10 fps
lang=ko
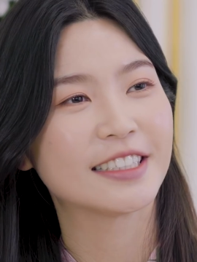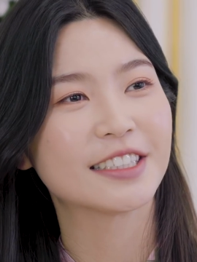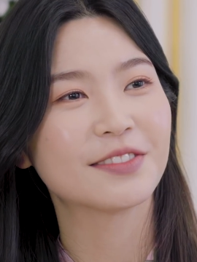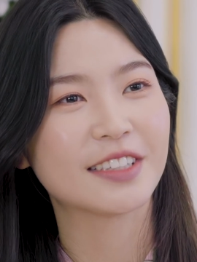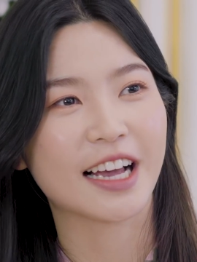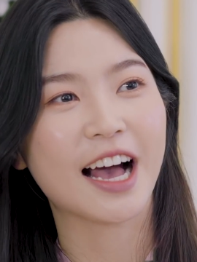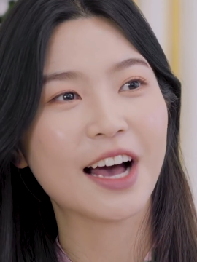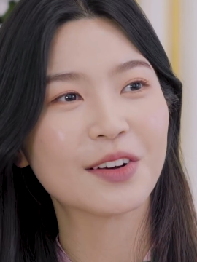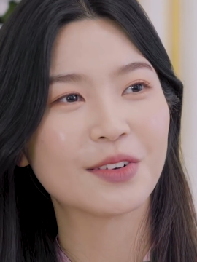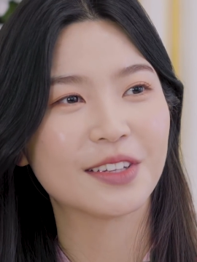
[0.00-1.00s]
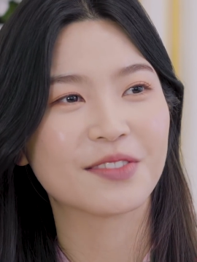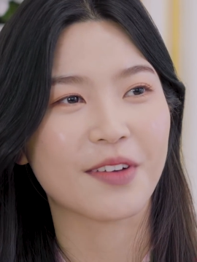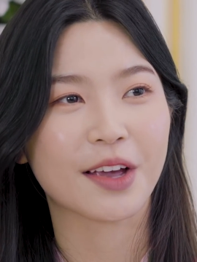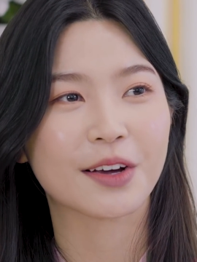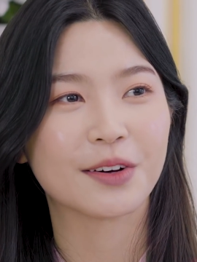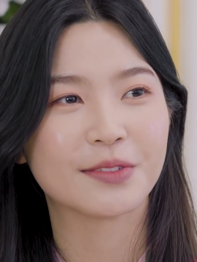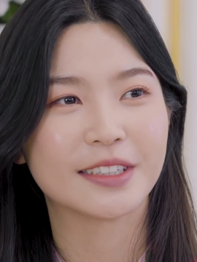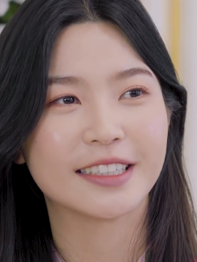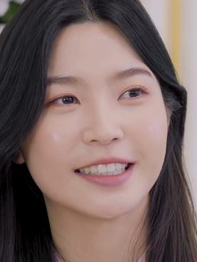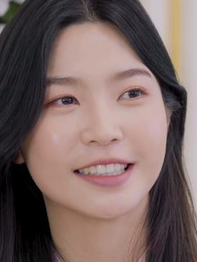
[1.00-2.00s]
지금 제가 하고 있는
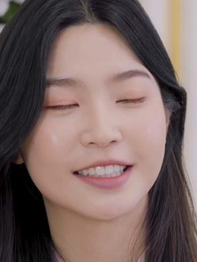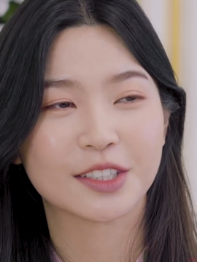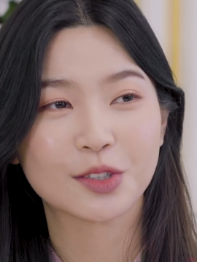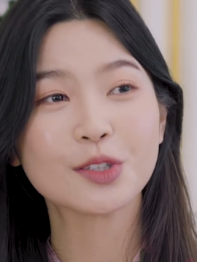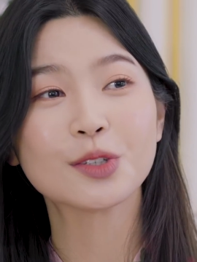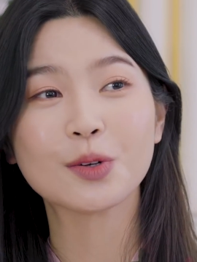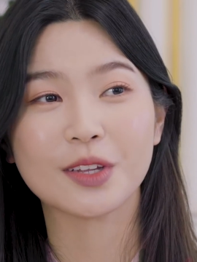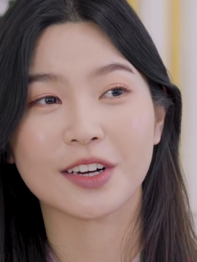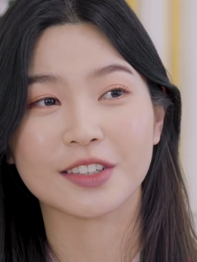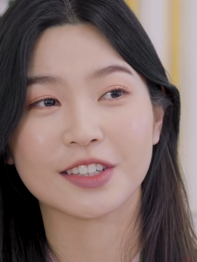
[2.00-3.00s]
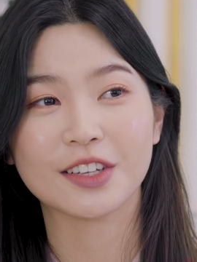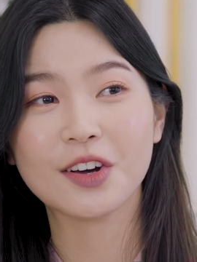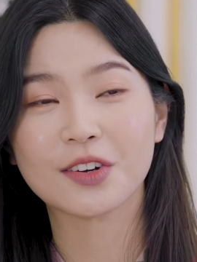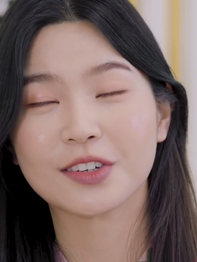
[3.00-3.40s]
메이크업은 쿨톤이거든요.